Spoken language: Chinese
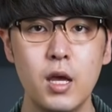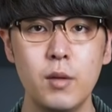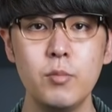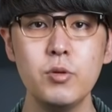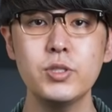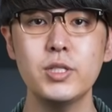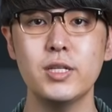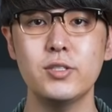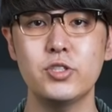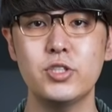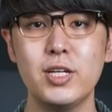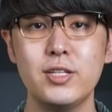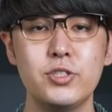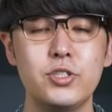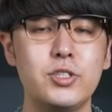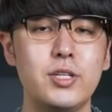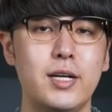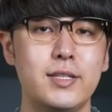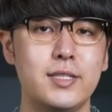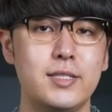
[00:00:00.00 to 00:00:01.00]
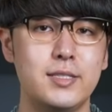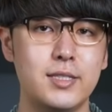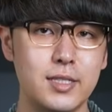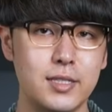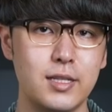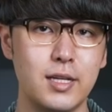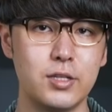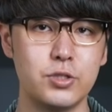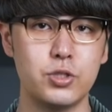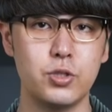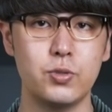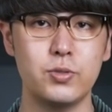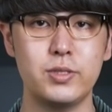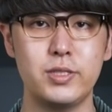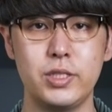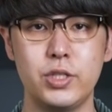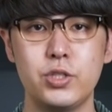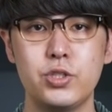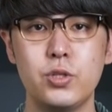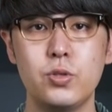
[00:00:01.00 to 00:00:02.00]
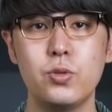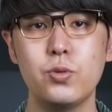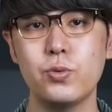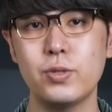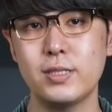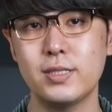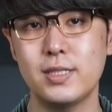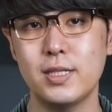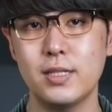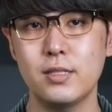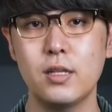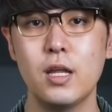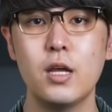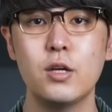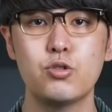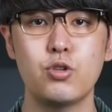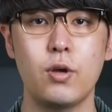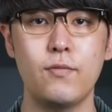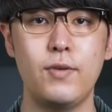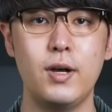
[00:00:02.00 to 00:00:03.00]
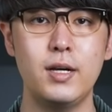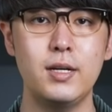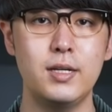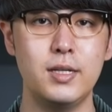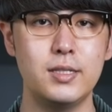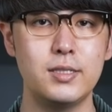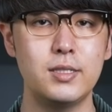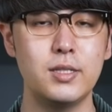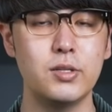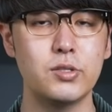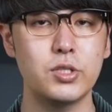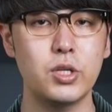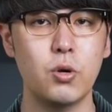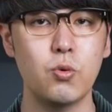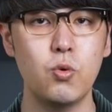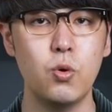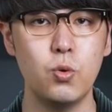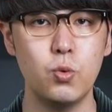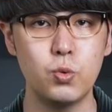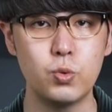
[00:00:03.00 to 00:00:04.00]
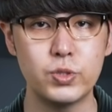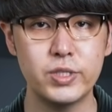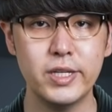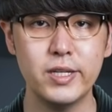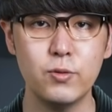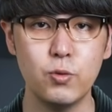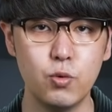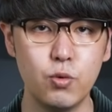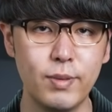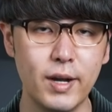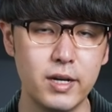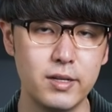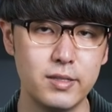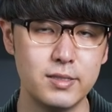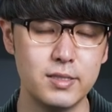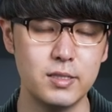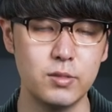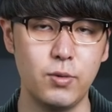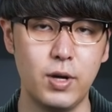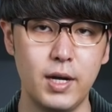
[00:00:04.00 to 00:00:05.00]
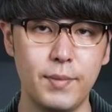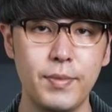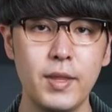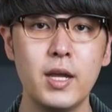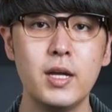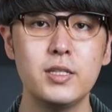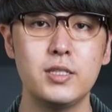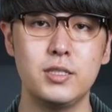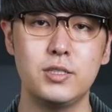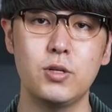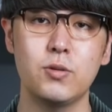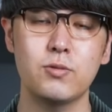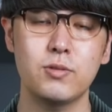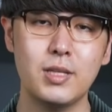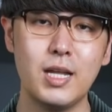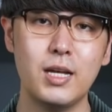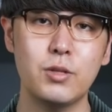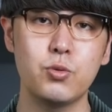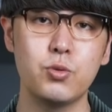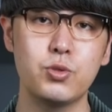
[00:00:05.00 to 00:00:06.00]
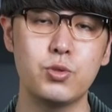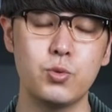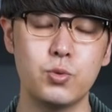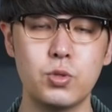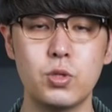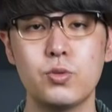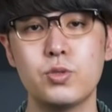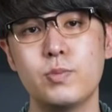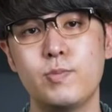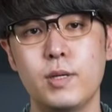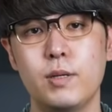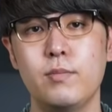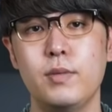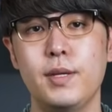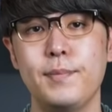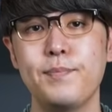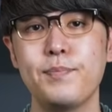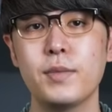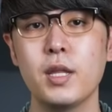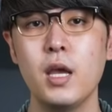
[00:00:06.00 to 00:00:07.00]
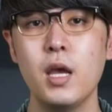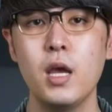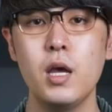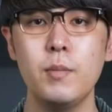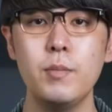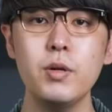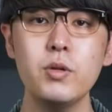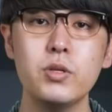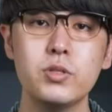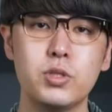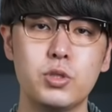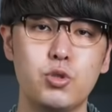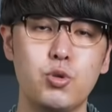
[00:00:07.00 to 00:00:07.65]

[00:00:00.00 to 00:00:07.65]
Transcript: 目前战事还在进行当中，截至录影前，双方合计有超过五千五百人死亡，其中大多数都是平民。报道指